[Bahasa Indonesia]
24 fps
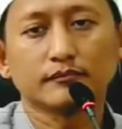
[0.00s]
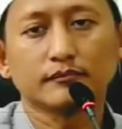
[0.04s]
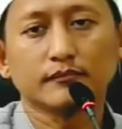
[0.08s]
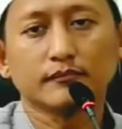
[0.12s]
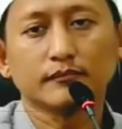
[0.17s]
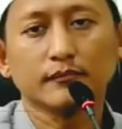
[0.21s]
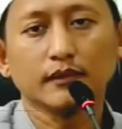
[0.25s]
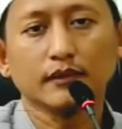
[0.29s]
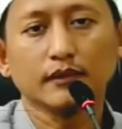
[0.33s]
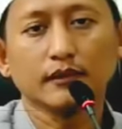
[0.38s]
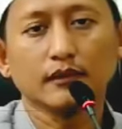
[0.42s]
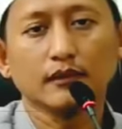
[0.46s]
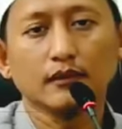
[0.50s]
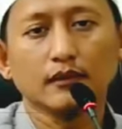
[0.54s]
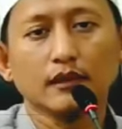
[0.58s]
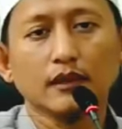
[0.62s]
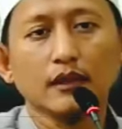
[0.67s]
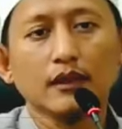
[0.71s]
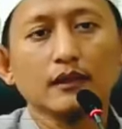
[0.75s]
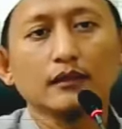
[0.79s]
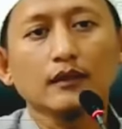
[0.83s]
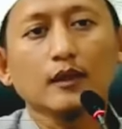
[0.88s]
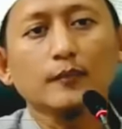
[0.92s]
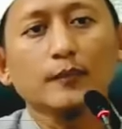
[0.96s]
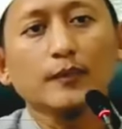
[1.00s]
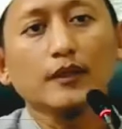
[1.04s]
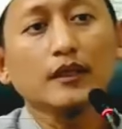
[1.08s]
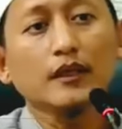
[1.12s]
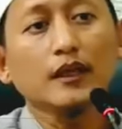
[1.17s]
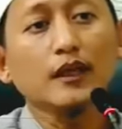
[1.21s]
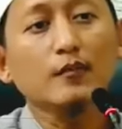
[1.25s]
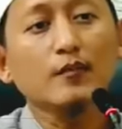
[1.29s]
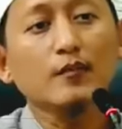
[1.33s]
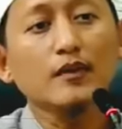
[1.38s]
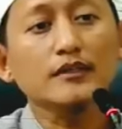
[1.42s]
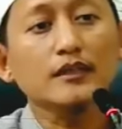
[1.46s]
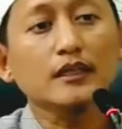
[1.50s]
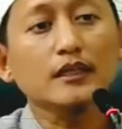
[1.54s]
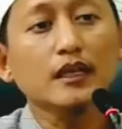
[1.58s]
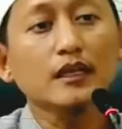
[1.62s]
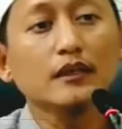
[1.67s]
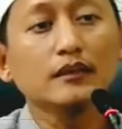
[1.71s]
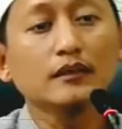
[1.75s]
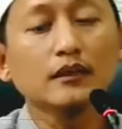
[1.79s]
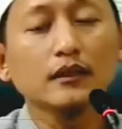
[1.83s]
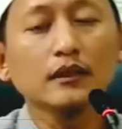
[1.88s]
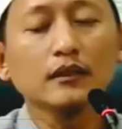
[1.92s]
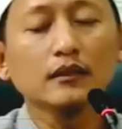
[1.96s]
Ya. Tapi dalam masalah
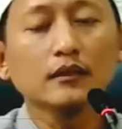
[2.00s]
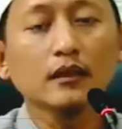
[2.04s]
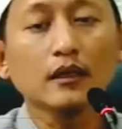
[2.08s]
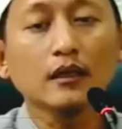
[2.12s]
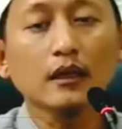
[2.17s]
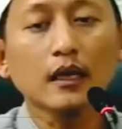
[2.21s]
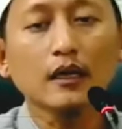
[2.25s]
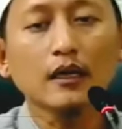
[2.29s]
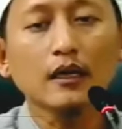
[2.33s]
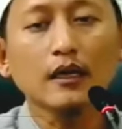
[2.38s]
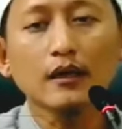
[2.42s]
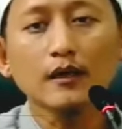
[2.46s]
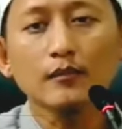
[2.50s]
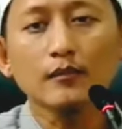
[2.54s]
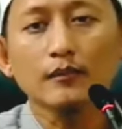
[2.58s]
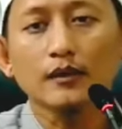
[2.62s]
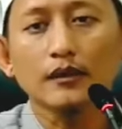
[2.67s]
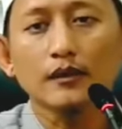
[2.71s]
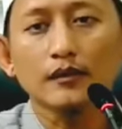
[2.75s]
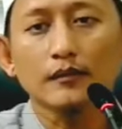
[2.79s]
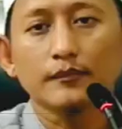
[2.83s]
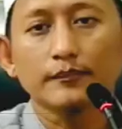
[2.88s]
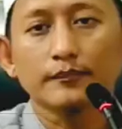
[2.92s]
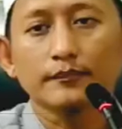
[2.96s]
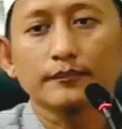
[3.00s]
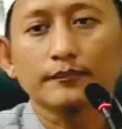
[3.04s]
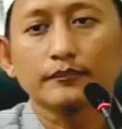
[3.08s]
din dan agama,